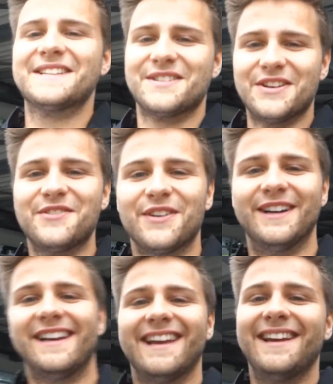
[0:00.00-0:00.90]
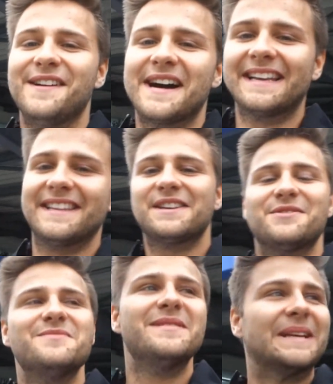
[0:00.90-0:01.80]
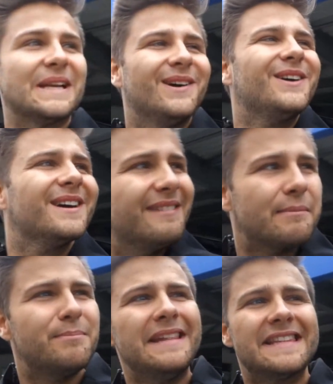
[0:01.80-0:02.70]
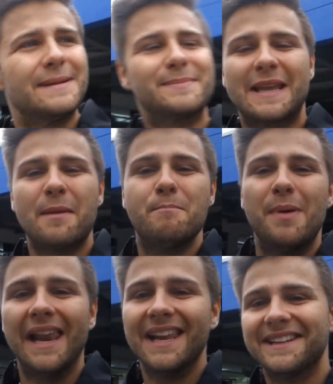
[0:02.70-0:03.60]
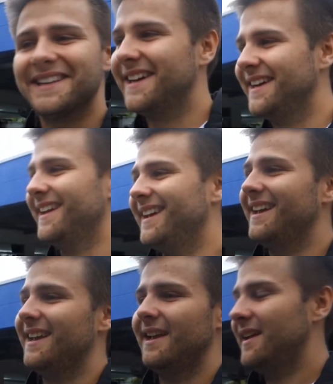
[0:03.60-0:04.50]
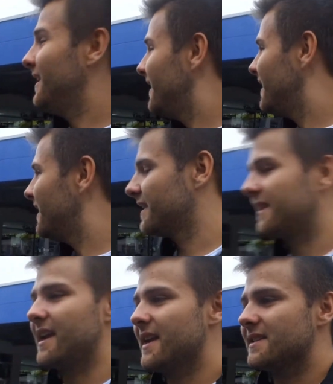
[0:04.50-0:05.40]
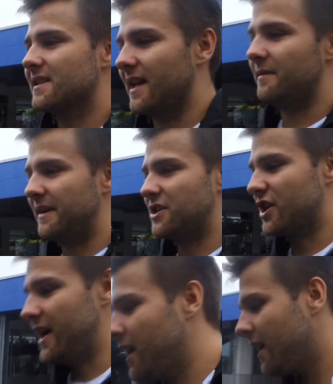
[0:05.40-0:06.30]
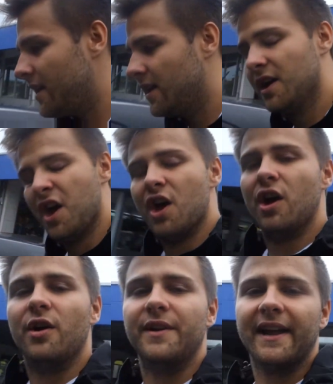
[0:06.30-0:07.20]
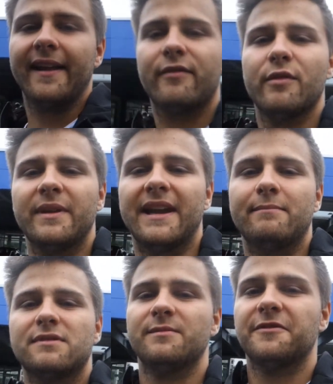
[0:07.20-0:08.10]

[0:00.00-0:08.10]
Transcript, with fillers: ist durch, Freunde. War richtig cool mit dem Koch, den Bizeps geballert. Trinke jetzt gleich meinen Shake und dann geht's für mich ab zum